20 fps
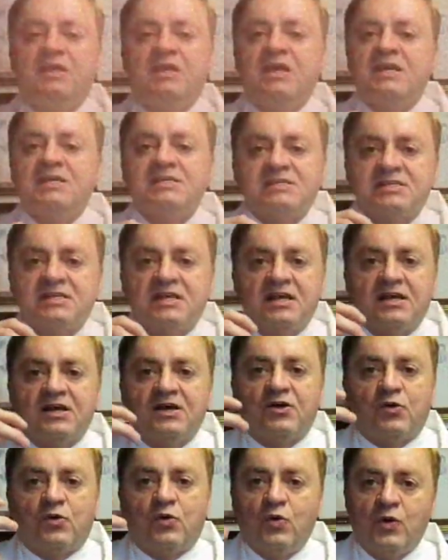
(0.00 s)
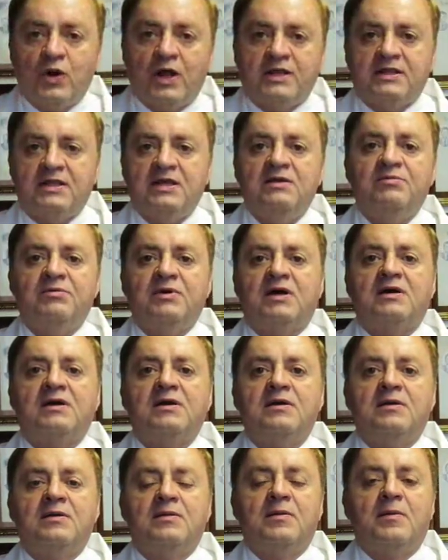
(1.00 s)
Y es
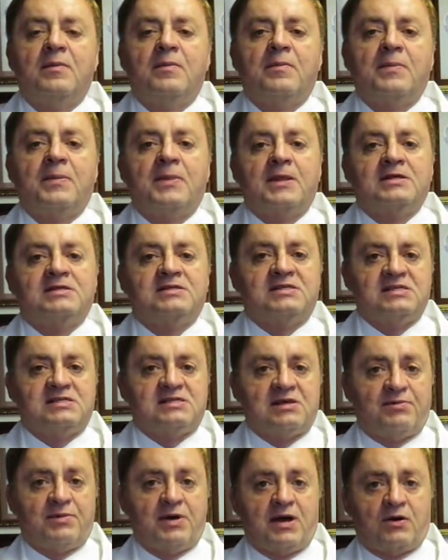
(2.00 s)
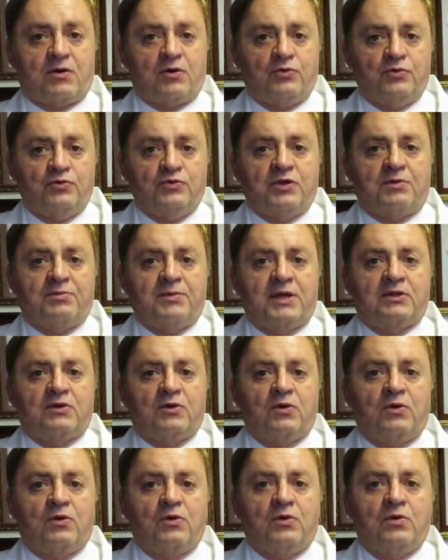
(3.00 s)
curativa. Si se va con un
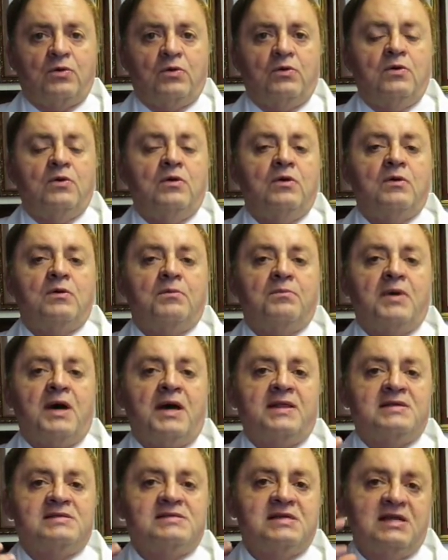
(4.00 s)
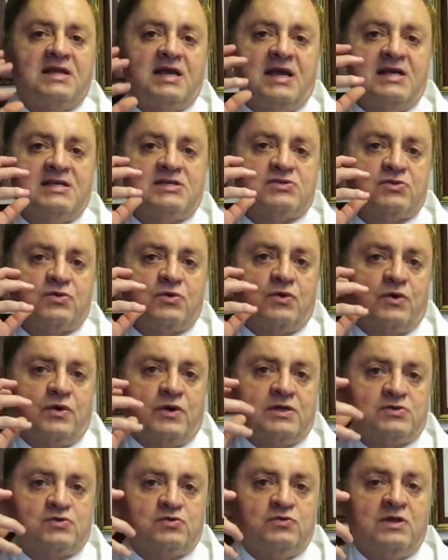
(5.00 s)
dermatólogo va a decir
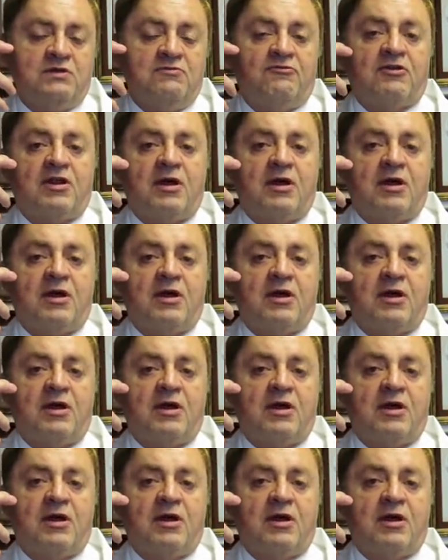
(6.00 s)
esto es una